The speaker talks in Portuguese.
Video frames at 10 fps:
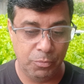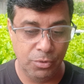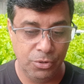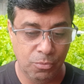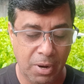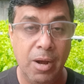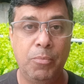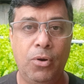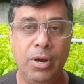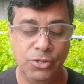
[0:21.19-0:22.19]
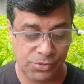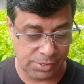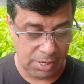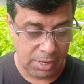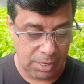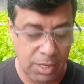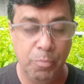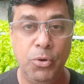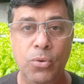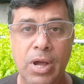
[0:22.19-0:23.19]
para o Nilmar Borges
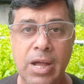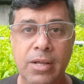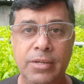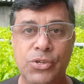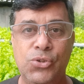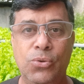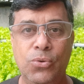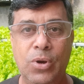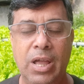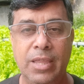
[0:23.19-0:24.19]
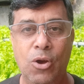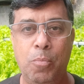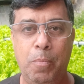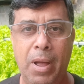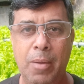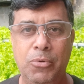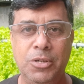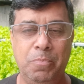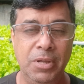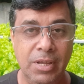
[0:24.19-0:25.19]
e para o Anderson do canal Papo
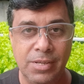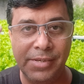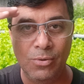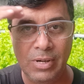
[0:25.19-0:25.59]
de Pizza.